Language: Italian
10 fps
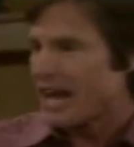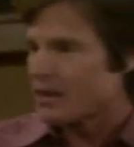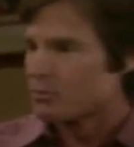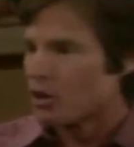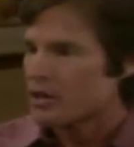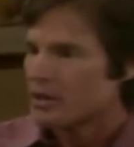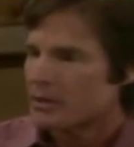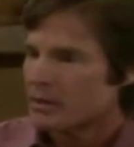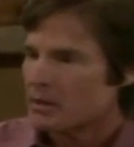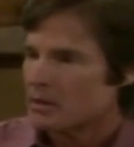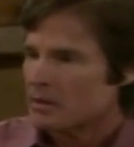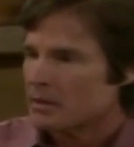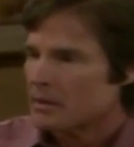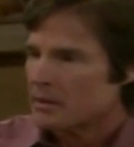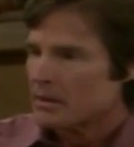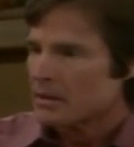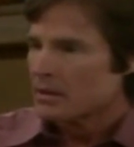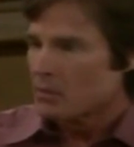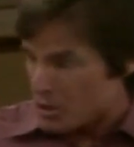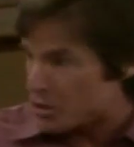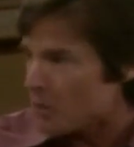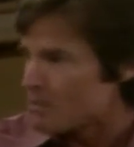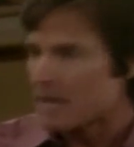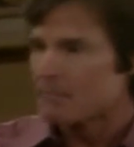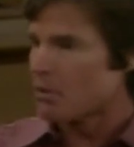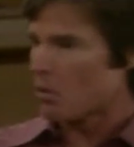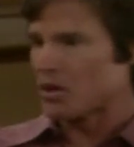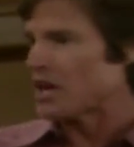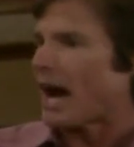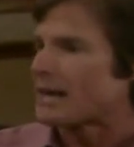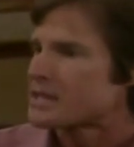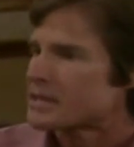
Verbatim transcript: ma la De Rossi, Brooke. Me ne ha fatte di tutti i